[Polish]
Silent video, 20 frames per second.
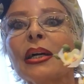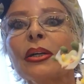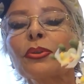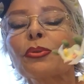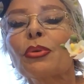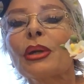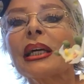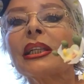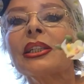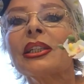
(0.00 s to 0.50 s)

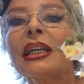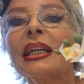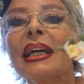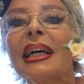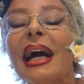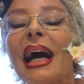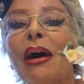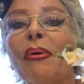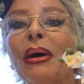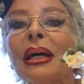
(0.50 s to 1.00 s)
która
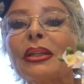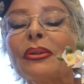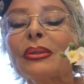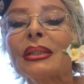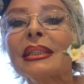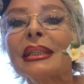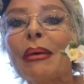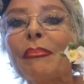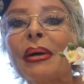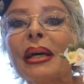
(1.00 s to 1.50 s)
sięgała
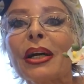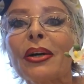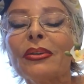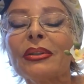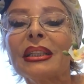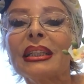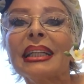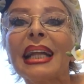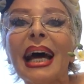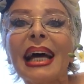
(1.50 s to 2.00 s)
do
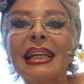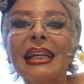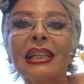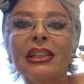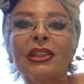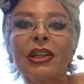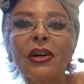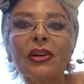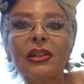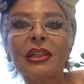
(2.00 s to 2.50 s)
samego dna
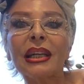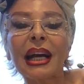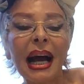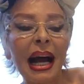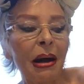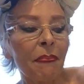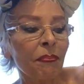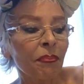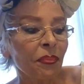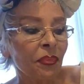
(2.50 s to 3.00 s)

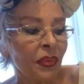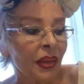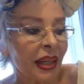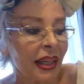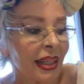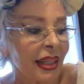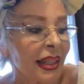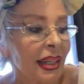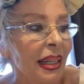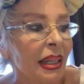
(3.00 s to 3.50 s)
jeziorka
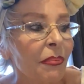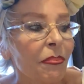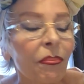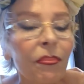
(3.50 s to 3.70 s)
i